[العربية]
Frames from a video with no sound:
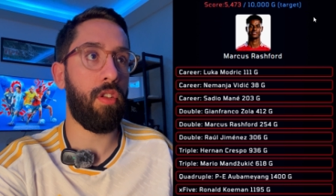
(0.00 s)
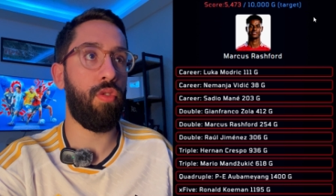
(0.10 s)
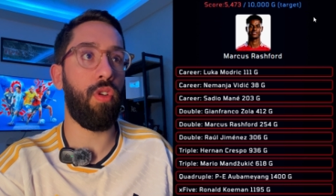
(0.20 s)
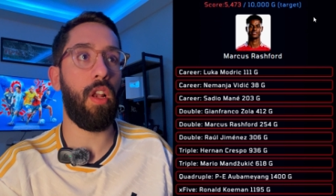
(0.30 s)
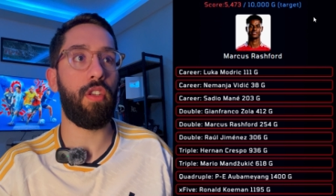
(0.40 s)

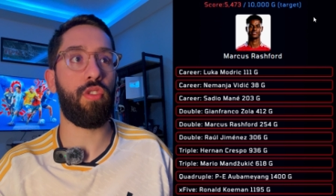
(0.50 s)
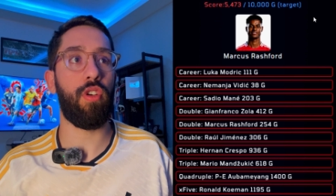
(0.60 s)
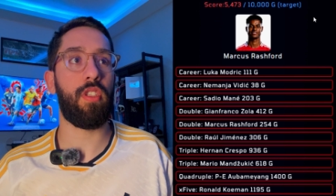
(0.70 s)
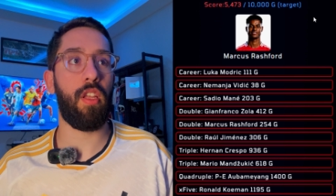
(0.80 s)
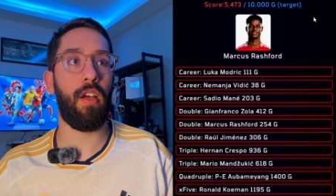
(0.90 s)
دوغلاس
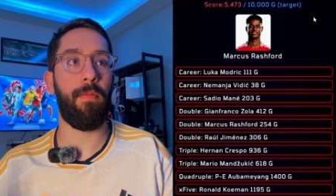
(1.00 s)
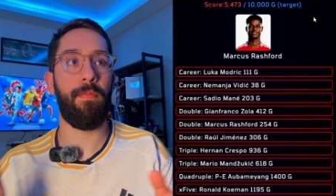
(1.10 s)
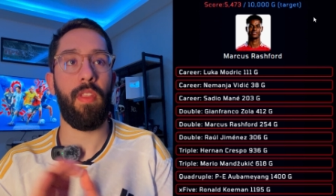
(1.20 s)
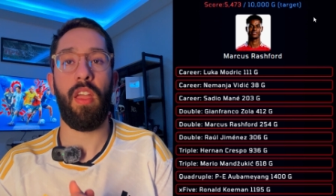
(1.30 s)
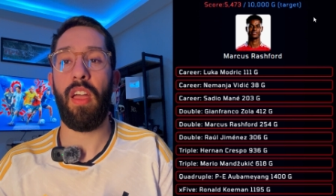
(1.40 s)
كوستا
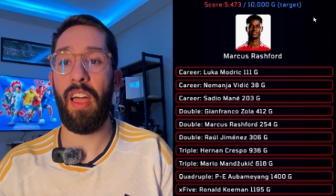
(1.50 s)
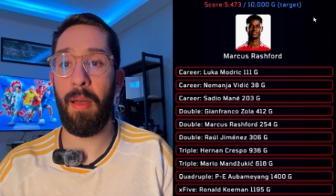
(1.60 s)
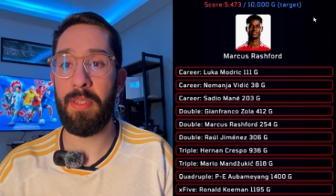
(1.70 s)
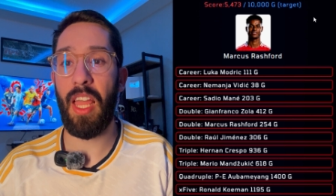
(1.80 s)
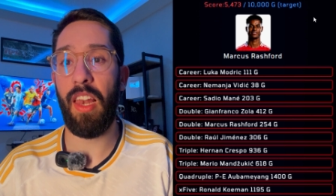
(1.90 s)

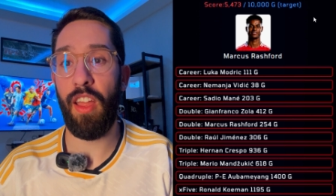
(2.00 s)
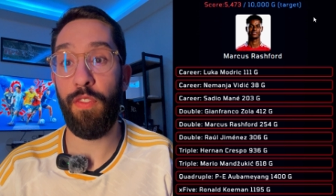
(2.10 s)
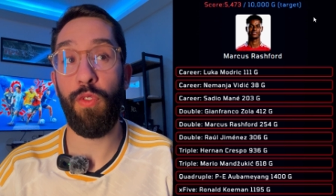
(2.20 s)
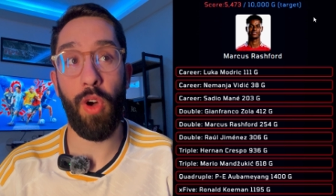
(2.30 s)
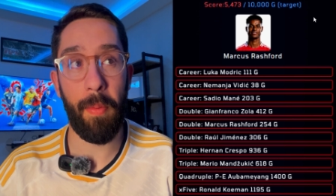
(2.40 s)

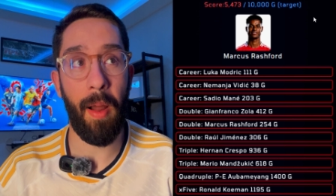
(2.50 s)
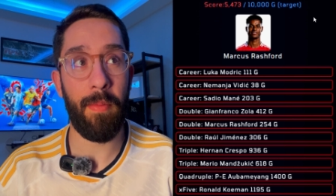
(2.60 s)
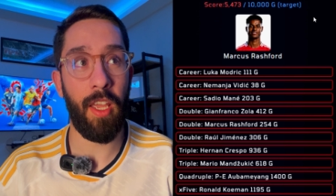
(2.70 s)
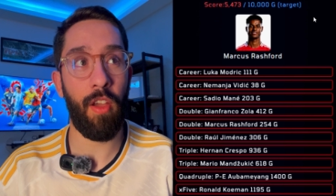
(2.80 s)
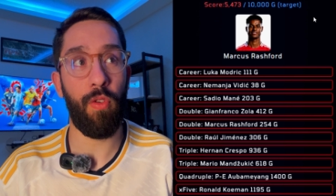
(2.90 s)

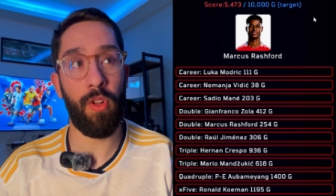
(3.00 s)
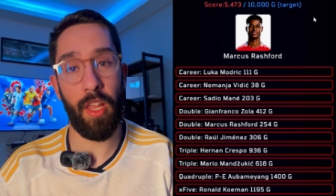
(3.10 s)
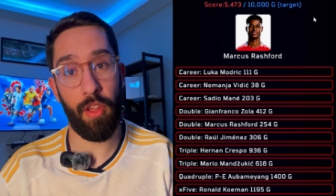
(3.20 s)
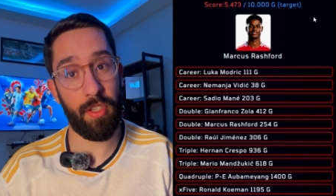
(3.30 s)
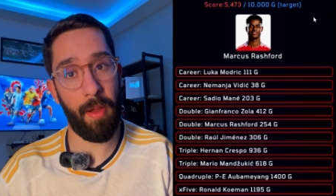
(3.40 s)

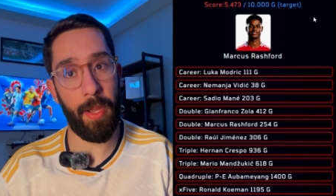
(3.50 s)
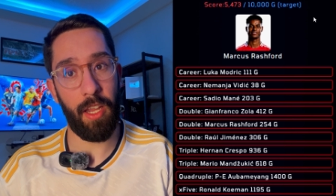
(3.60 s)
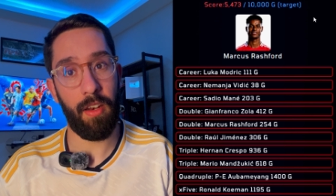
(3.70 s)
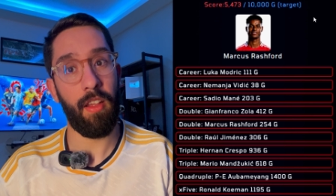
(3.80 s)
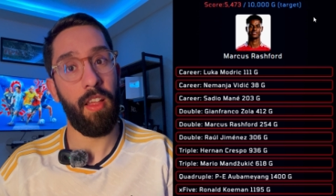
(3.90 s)

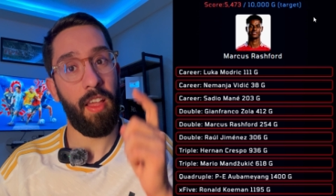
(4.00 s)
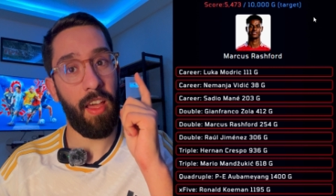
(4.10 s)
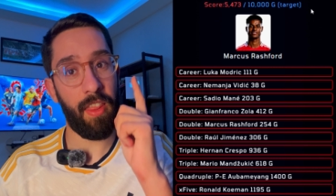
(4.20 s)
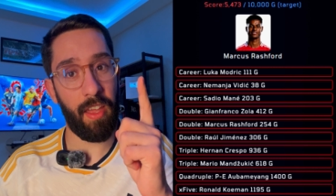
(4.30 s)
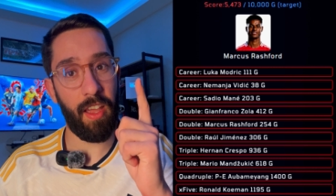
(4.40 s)
5473
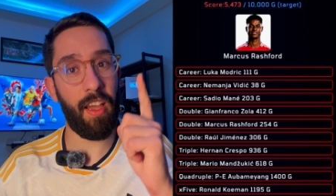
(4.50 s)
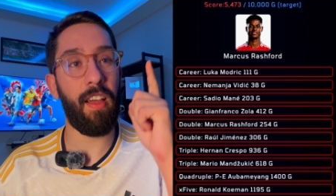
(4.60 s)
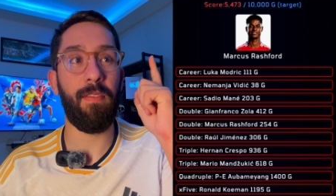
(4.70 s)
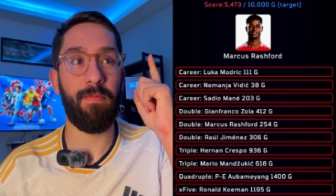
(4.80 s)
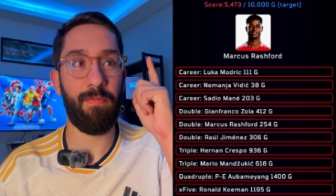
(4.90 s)

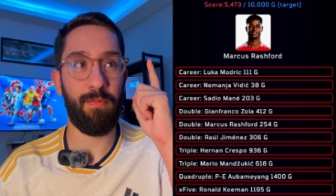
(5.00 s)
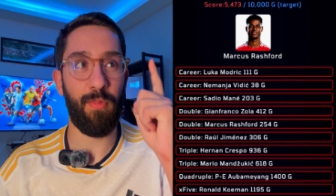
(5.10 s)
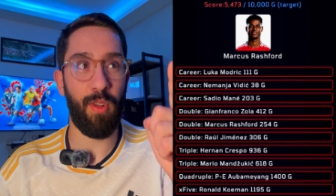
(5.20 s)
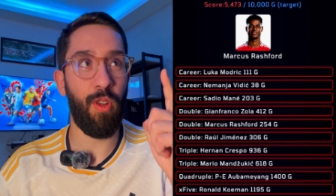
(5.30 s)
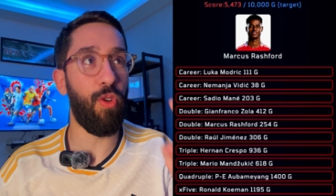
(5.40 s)
هذايا
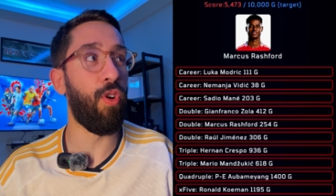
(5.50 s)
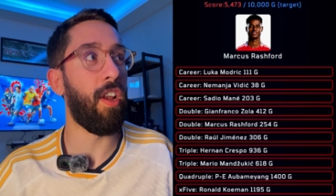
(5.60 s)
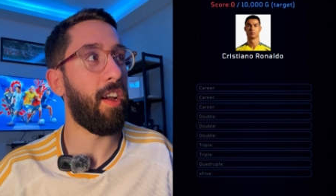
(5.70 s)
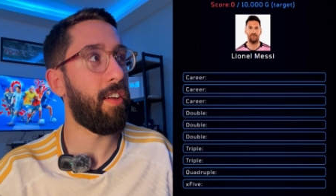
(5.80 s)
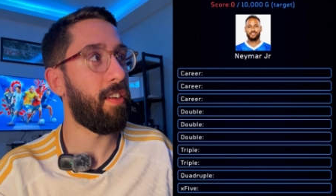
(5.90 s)

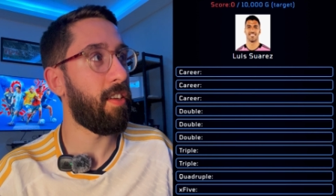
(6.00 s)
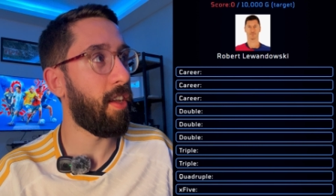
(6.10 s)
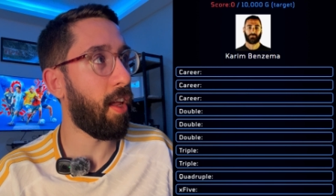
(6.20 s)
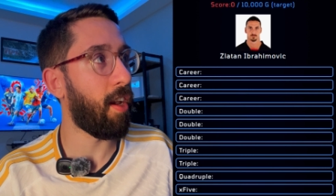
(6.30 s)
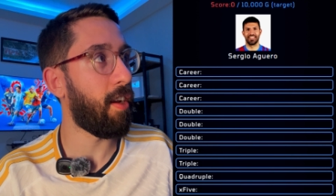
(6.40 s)
الاولى
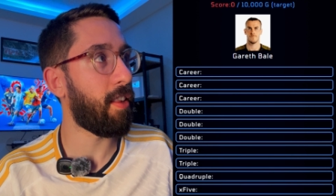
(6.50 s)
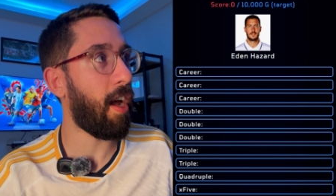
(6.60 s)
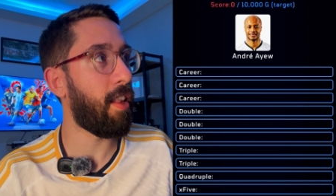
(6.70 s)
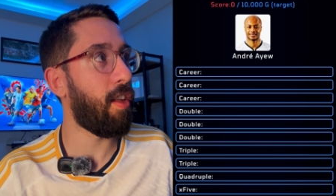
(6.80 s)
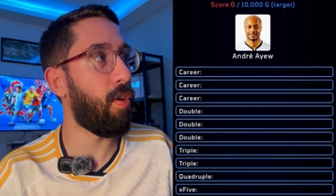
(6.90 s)
يلا
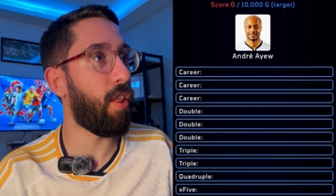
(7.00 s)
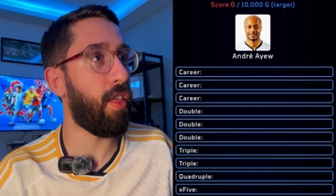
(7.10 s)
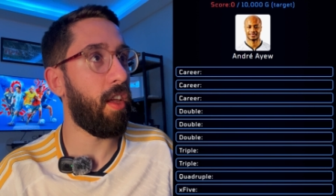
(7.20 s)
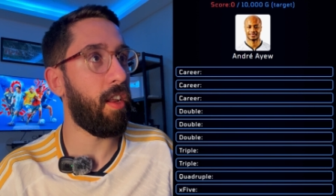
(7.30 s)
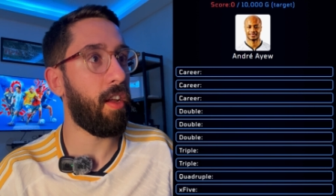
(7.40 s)
نتعداو
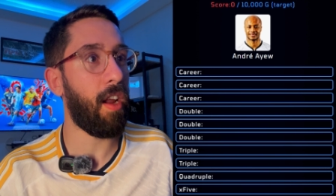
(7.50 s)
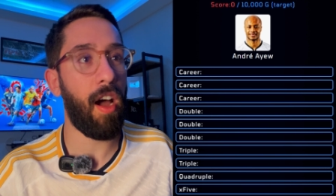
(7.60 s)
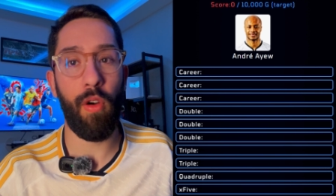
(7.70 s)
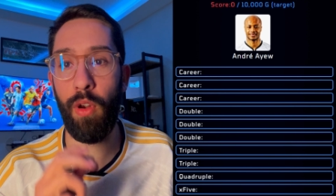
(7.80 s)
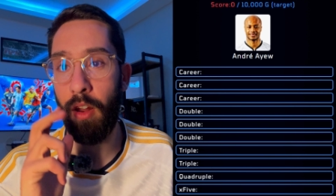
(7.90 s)
للثانيه
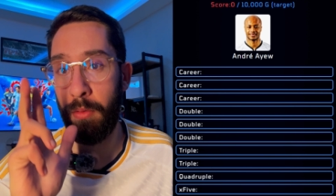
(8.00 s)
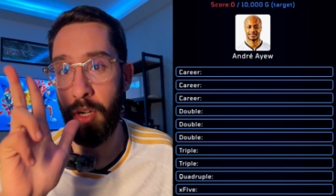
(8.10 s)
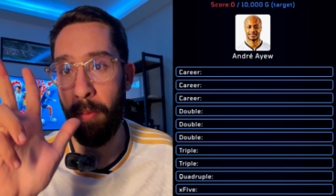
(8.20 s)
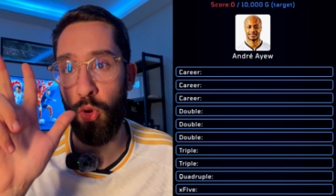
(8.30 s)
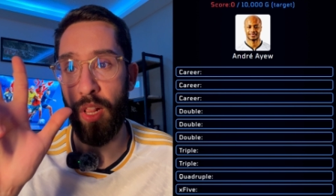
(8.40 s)
نحاول
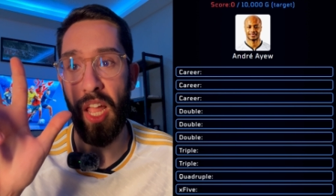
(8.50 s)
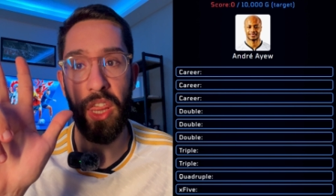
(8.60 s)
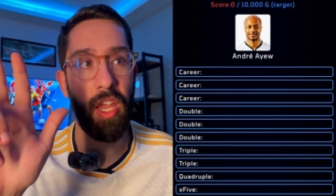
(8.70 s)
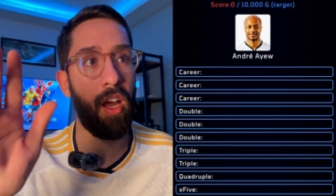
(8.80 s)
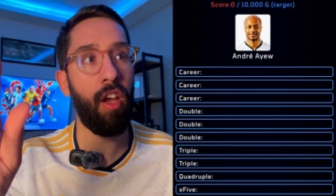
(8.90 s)
نعملوا
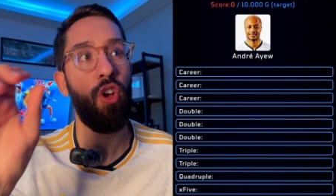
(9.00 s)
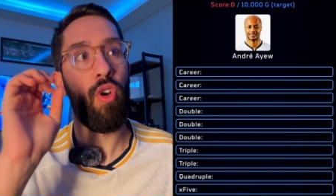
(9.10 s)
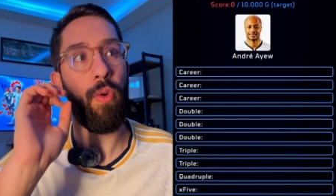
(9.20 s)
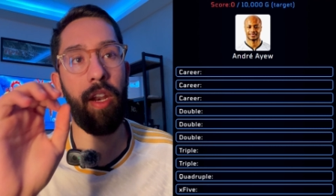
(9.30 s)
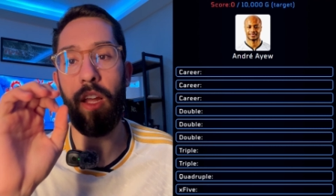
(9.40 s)
ثلاثه
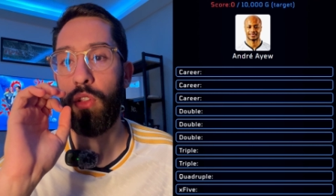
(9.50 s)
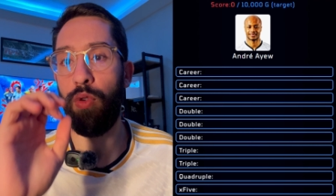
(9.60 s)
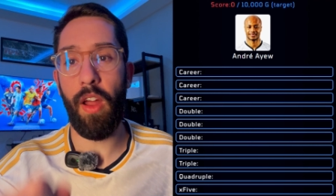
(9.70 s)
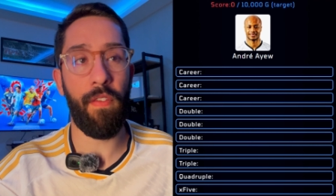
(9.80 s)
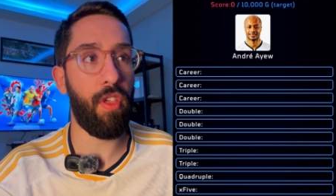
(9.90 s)
ونهاية
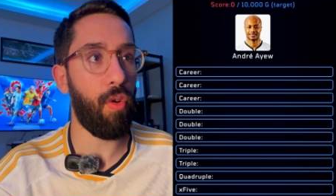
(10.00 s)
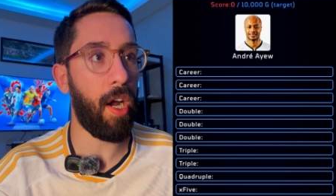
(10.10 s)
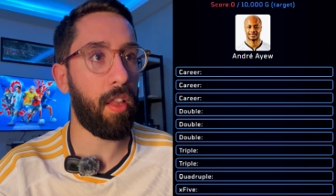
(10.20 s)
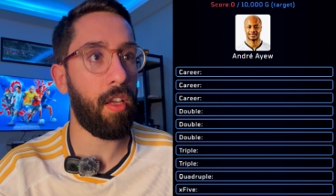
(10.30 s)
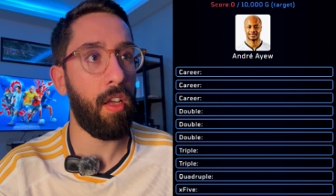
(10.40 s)
تكون افضل واحده